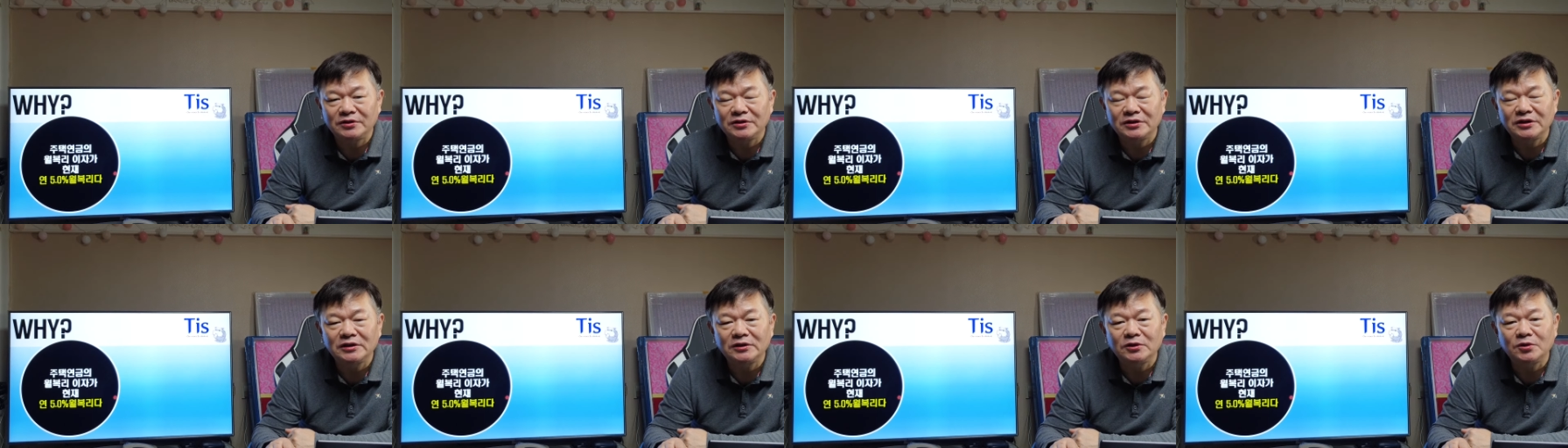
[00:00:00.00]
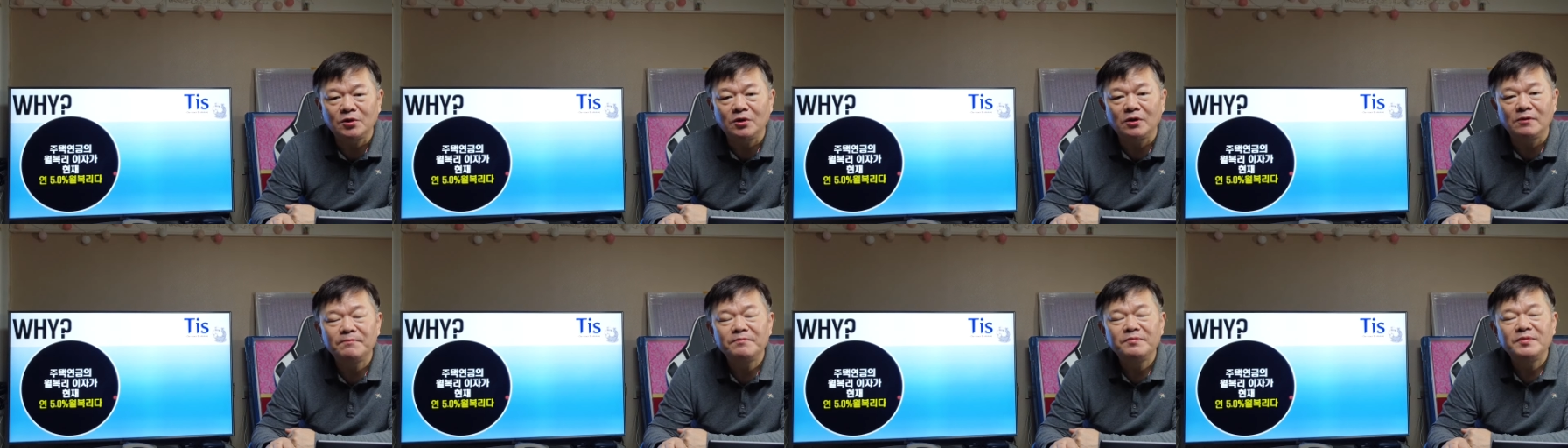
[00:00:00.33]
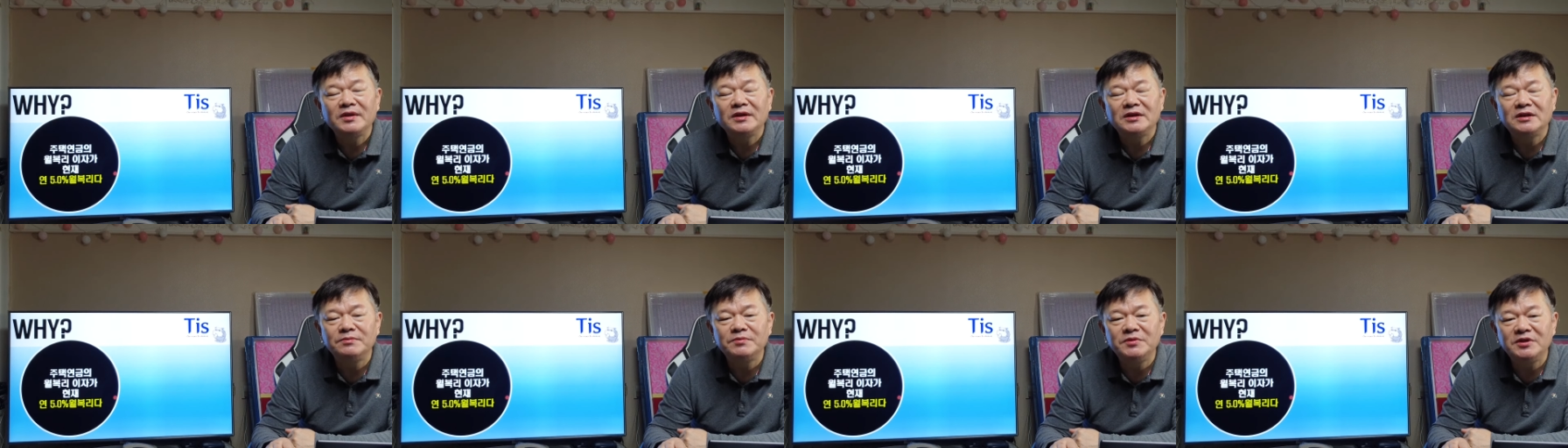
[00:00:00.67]
특히 또
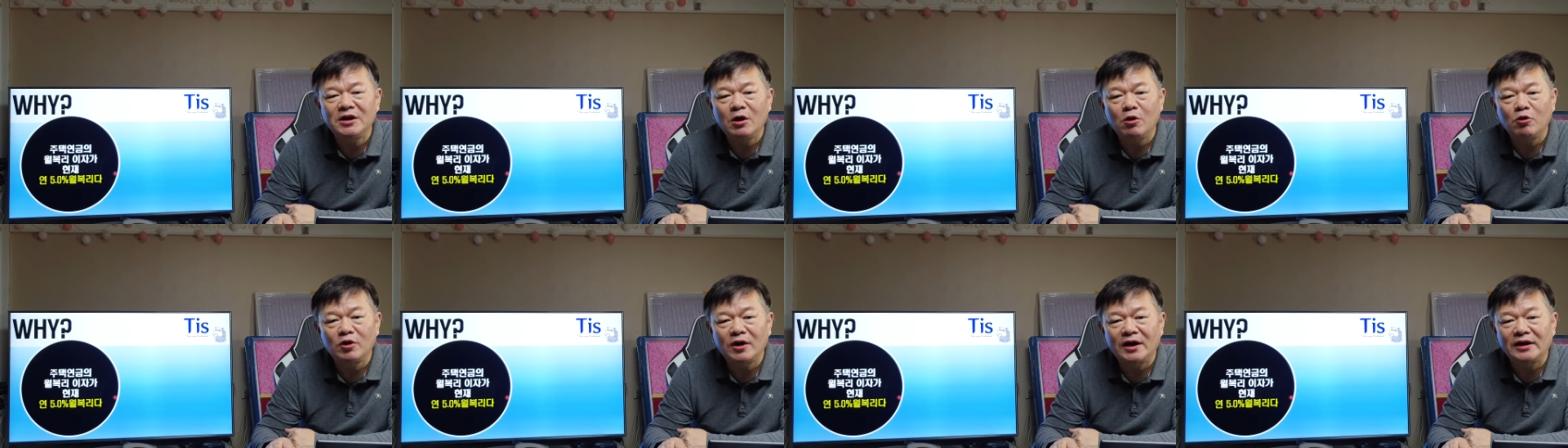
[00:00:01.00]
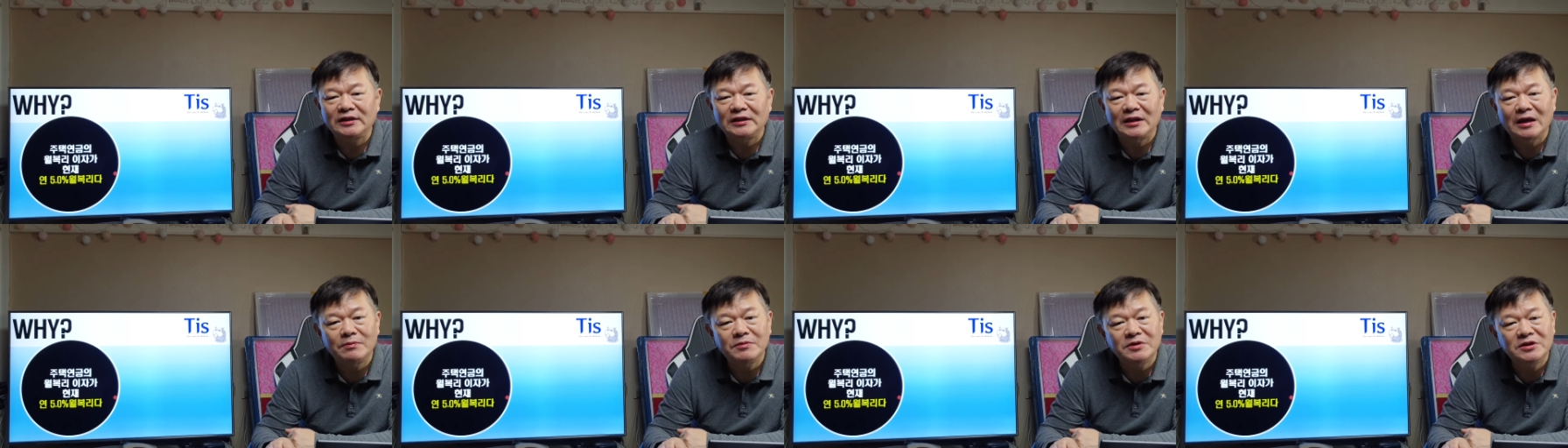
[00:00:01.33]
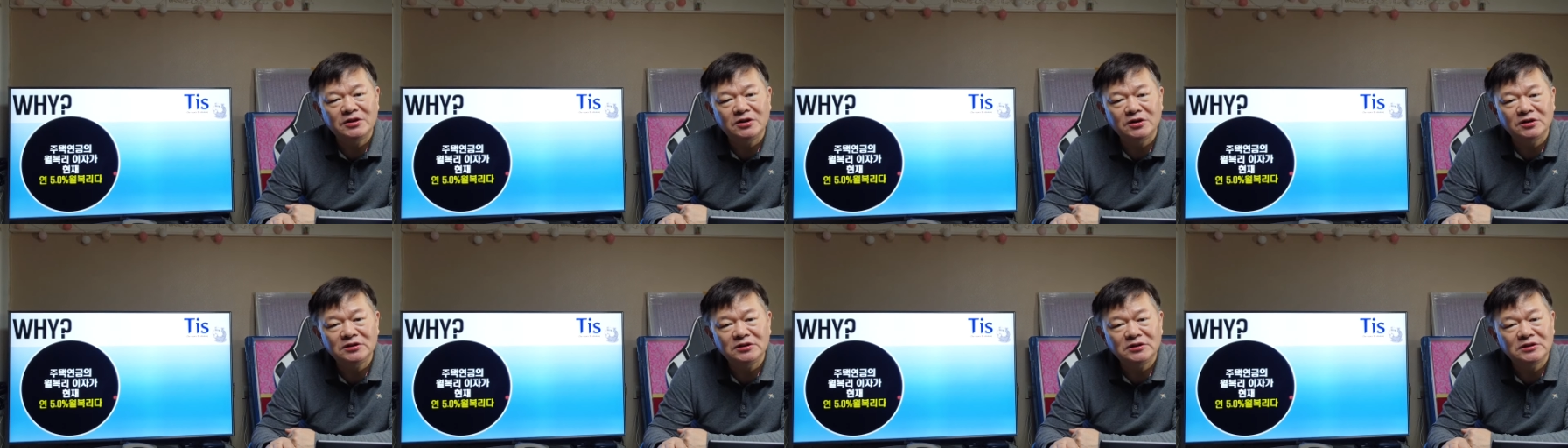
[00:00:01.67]
금리가 올라간다면
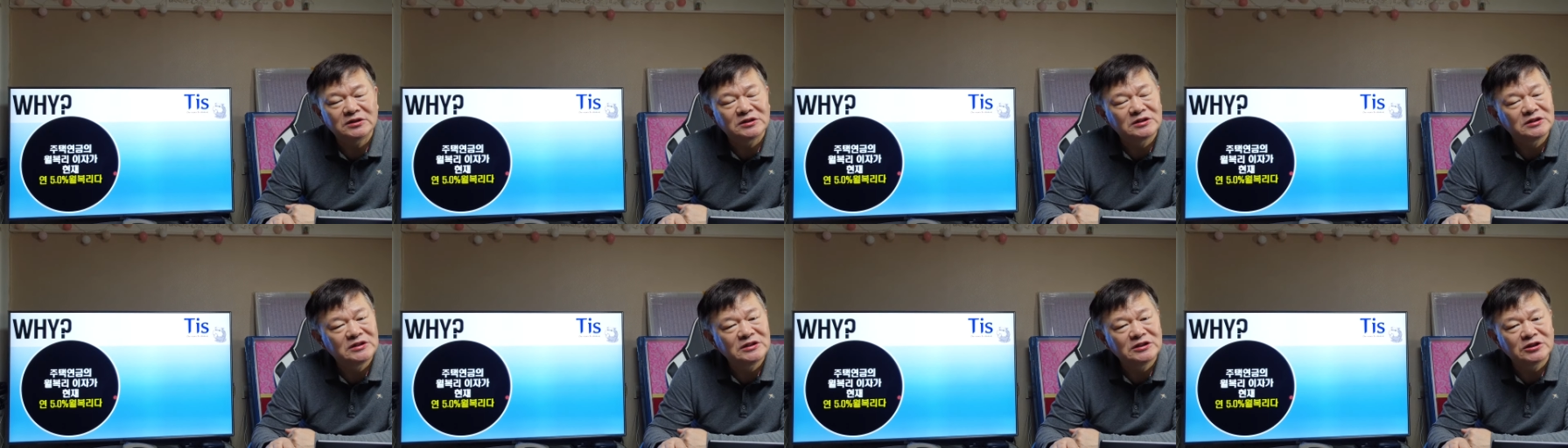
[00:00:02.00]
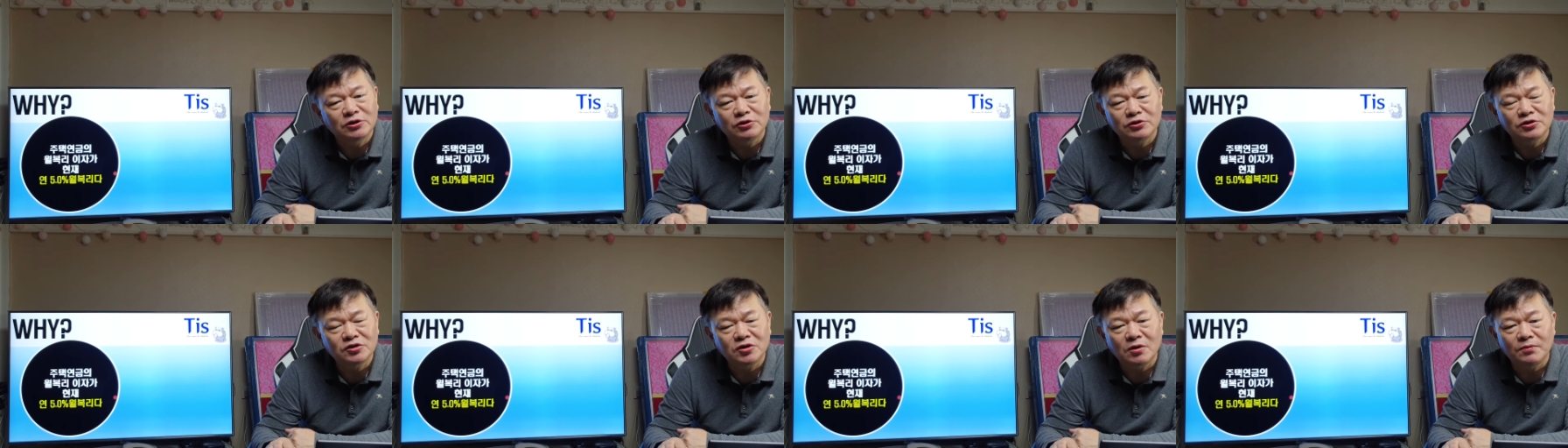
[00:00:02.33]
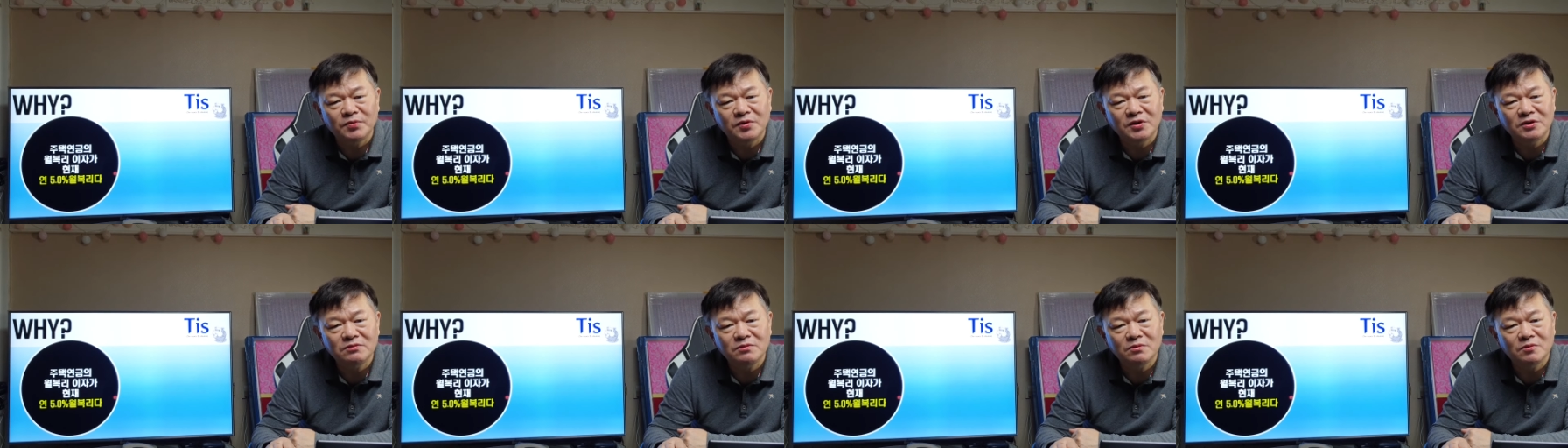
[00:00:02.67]
이건 있을 수
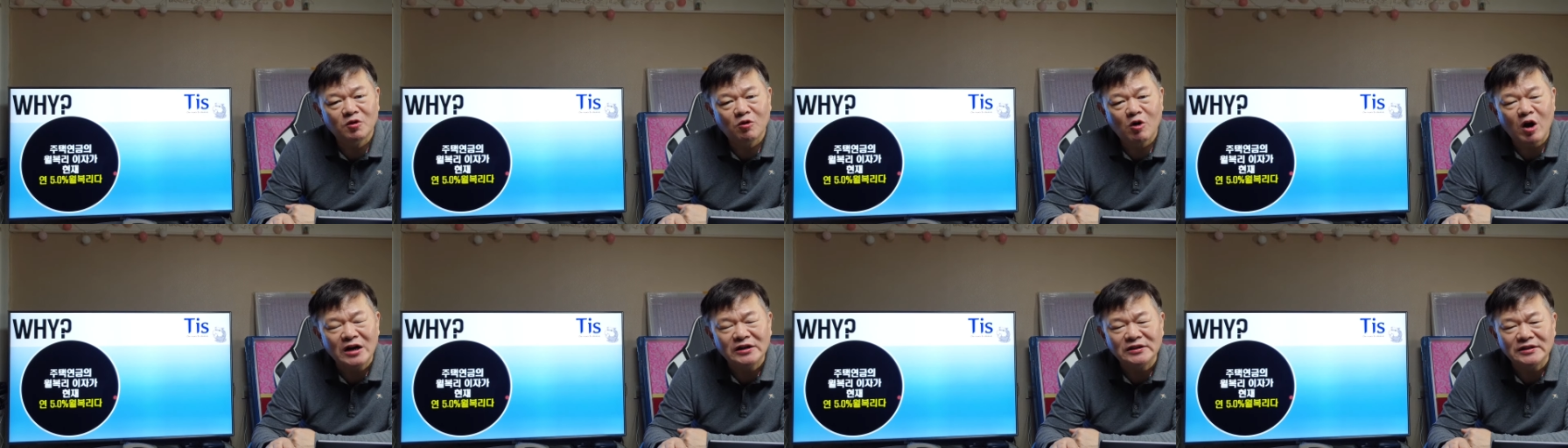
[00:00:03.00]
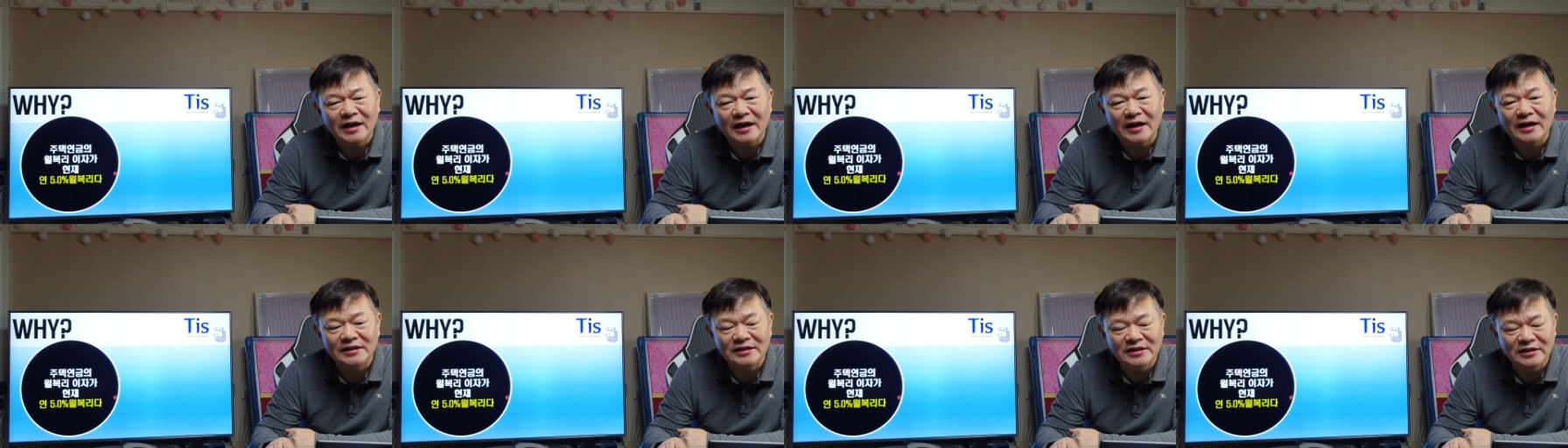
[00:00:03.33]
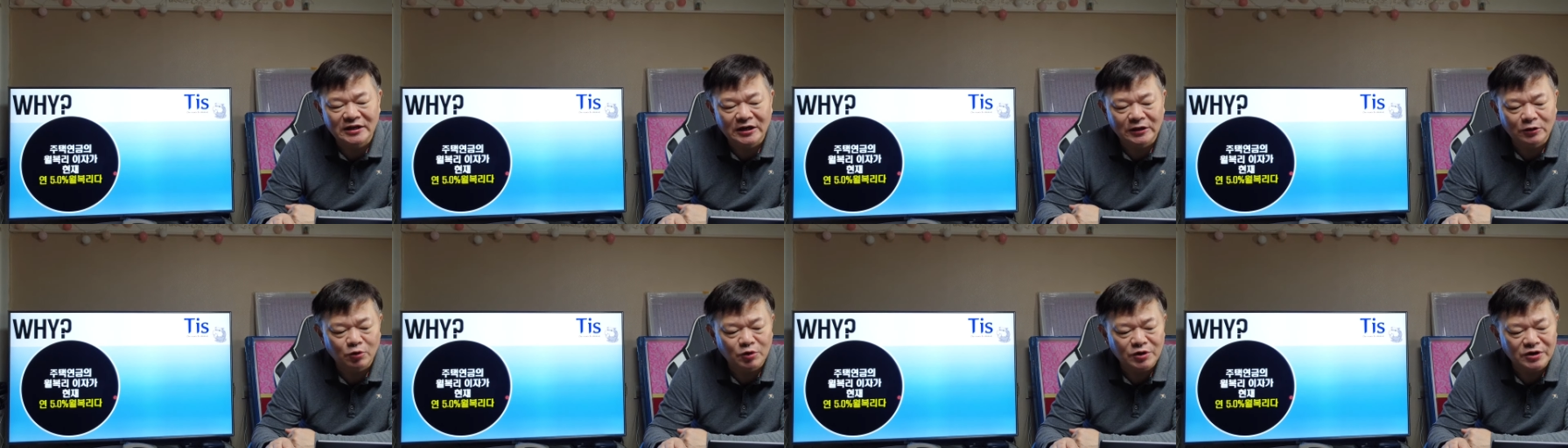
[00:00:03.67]
없는 황당한
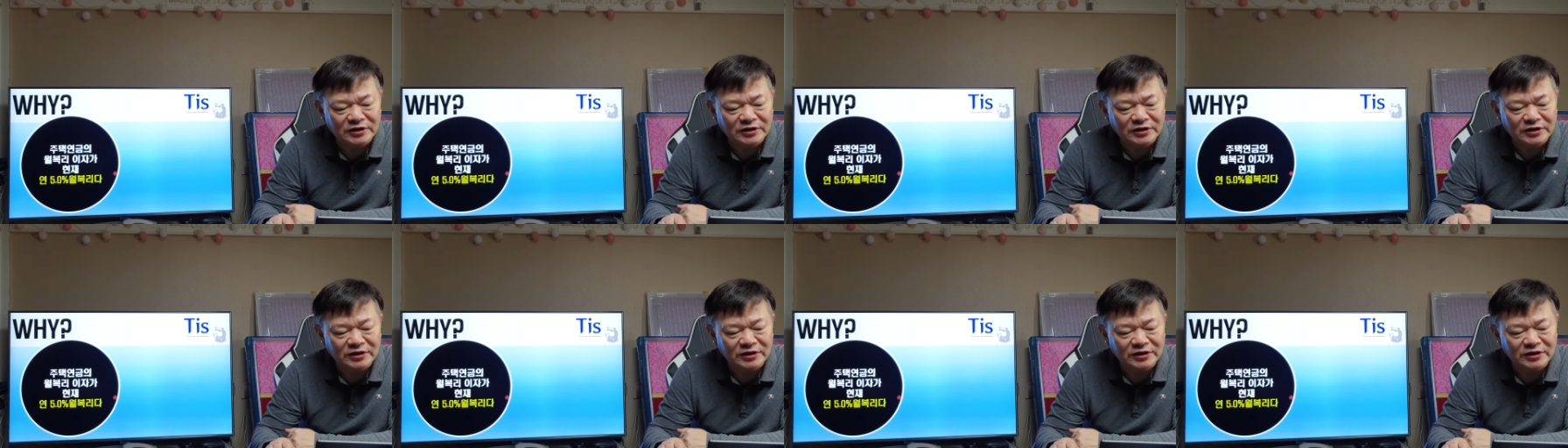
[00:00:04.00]
일이 또